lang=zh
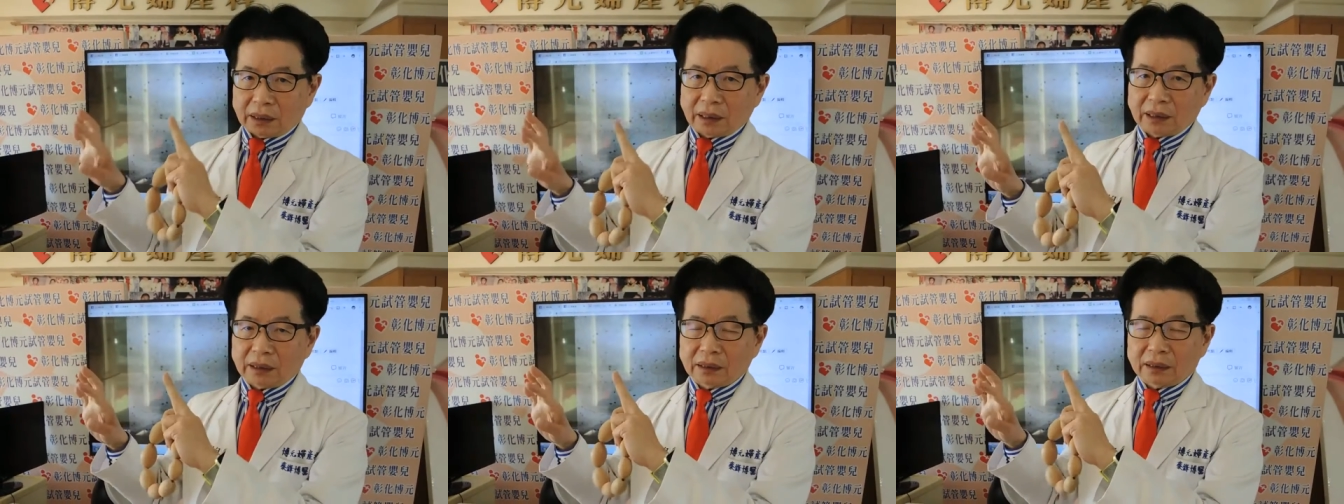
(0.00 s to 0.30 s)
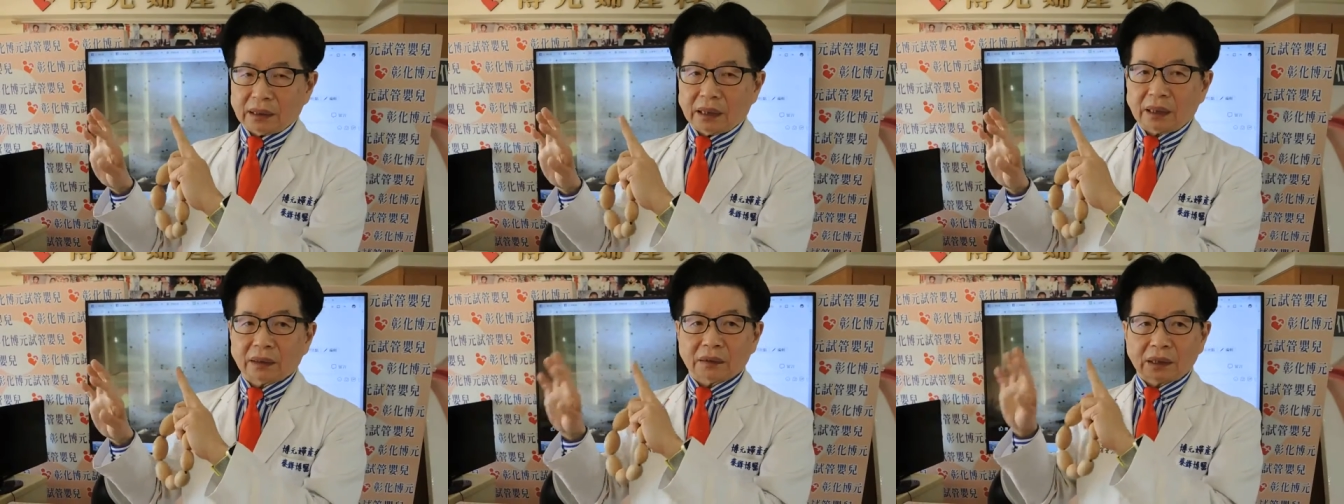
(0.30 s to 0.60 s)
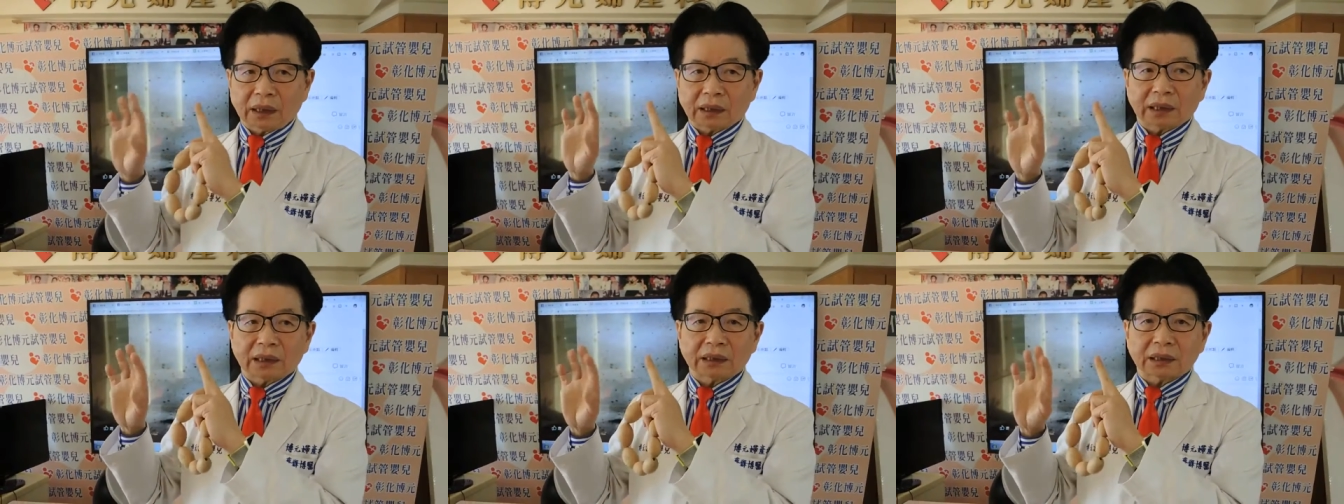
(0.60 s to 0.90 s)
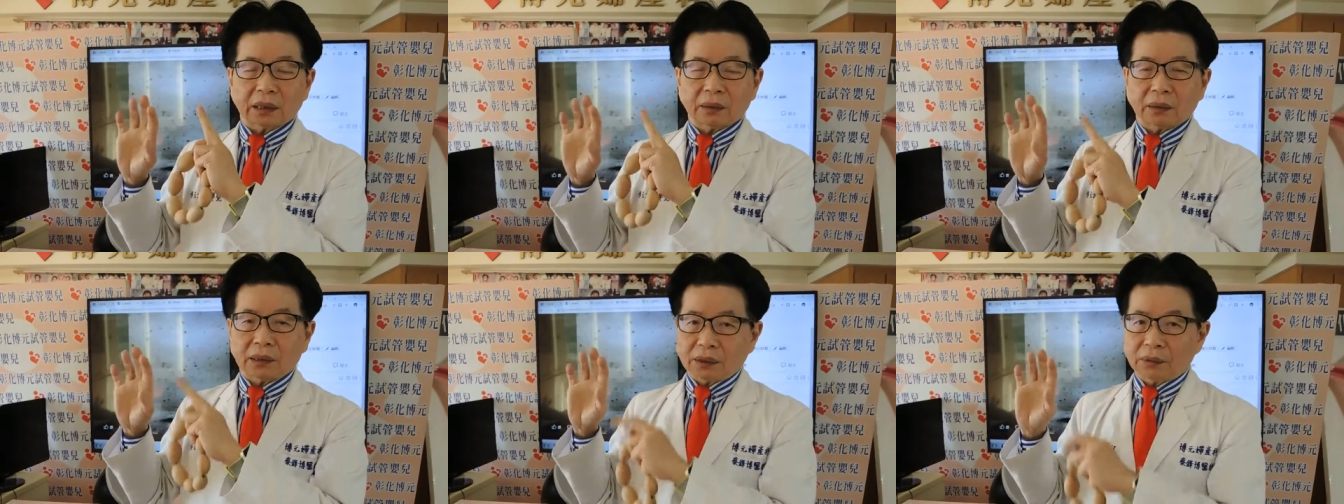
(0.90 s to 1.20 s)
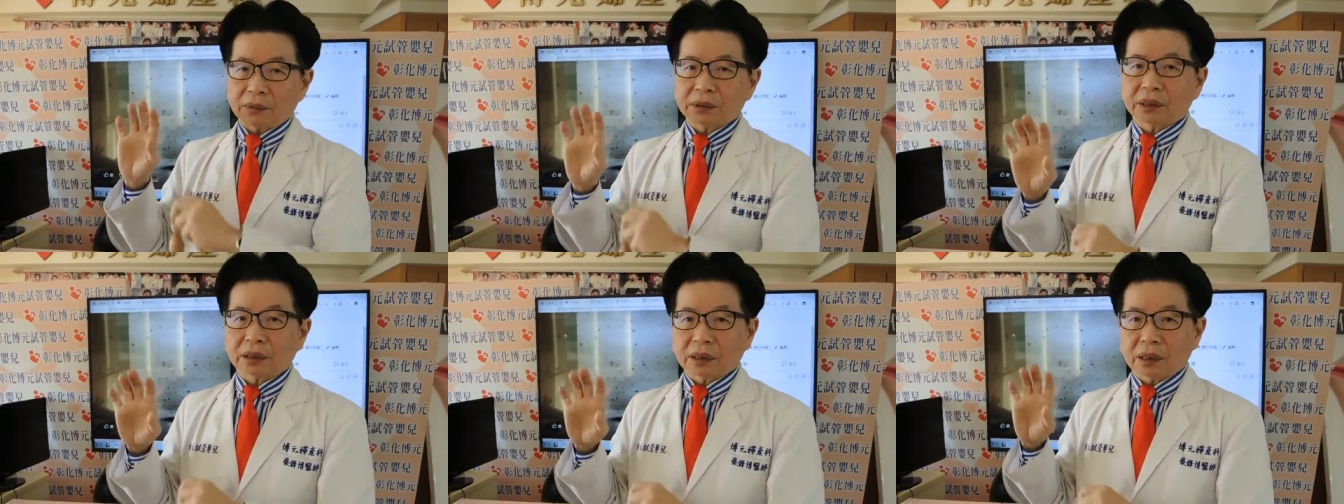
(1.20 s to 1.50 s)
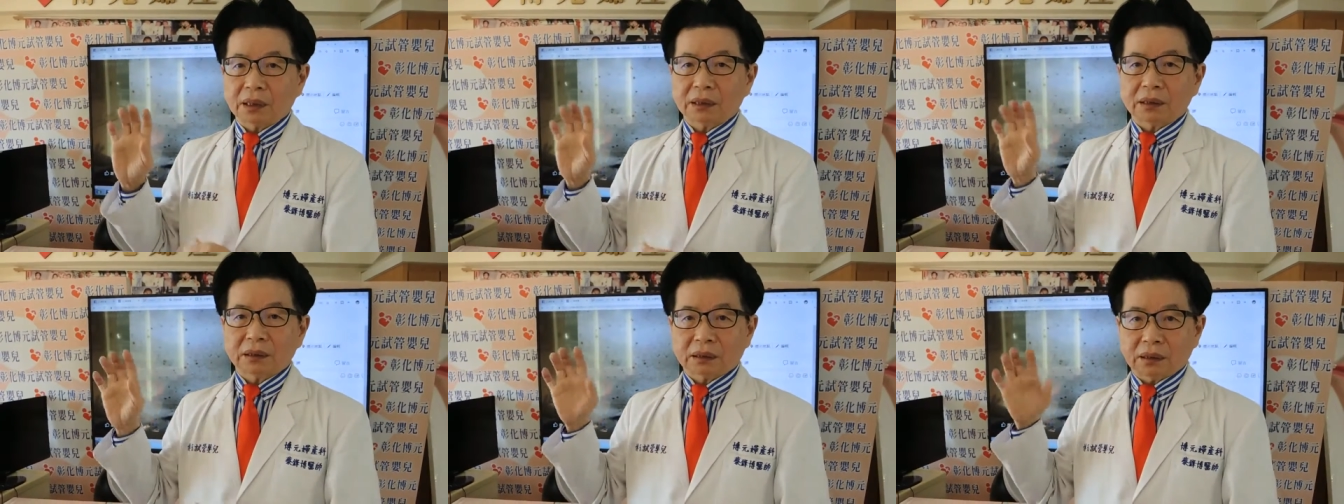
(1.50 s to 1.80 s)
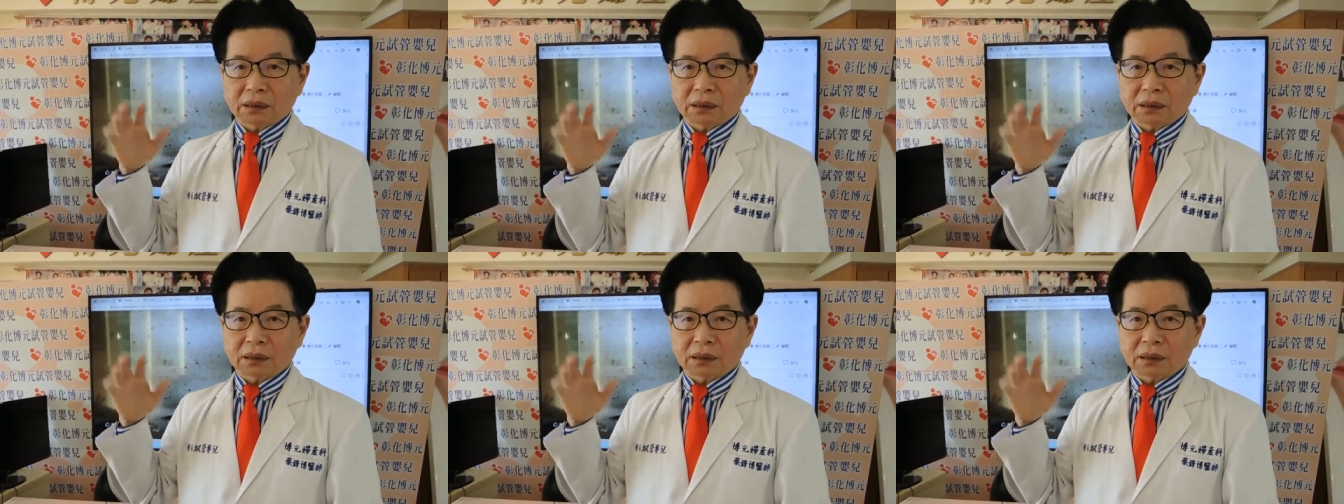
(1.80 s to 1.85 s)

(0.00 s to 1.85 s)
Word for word: 脸，然后听他讲话，你会觉得，哎，